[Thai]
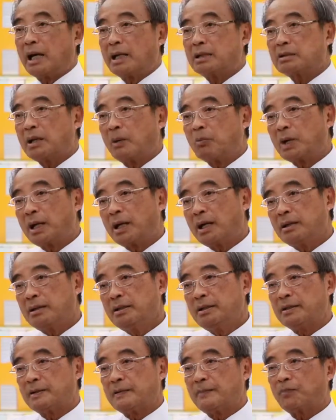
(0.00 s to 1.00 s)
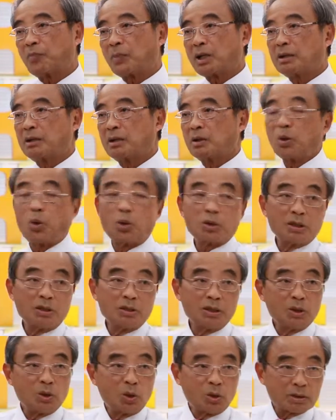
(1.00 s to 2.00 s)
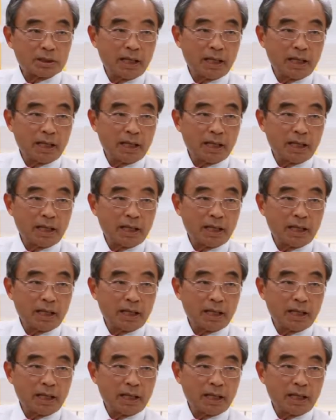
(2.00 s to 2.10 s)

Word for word: การทำงานเนี่ยคือลงเท่าที่ลง